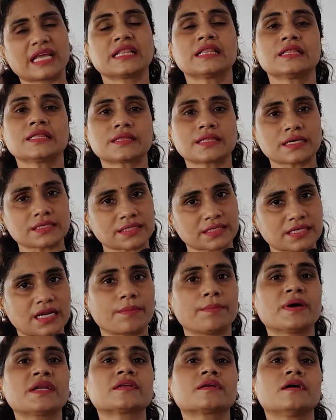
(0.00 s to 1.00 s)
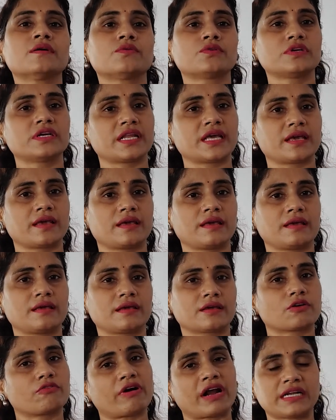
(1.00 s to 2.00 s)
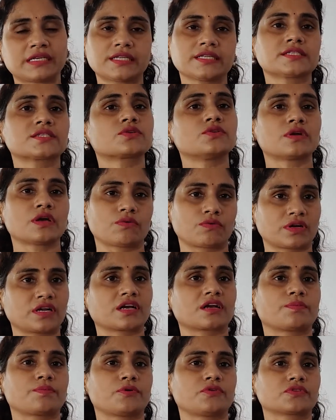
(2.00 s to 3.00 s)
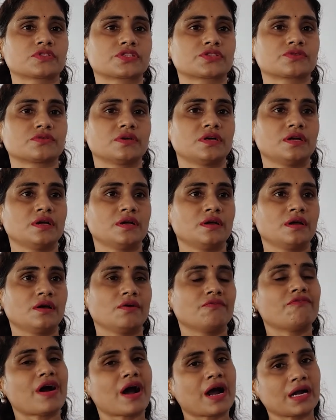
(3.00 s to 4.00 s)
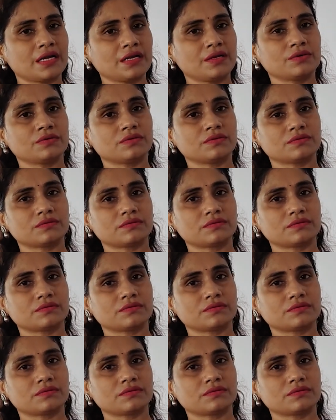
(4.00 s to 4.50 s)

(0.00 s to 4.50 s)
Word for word: ఇంత స్టబన్గా ఉండే క్వాలిటీస్ కూడా ఉండకపోవచ్చు వాళ్ళు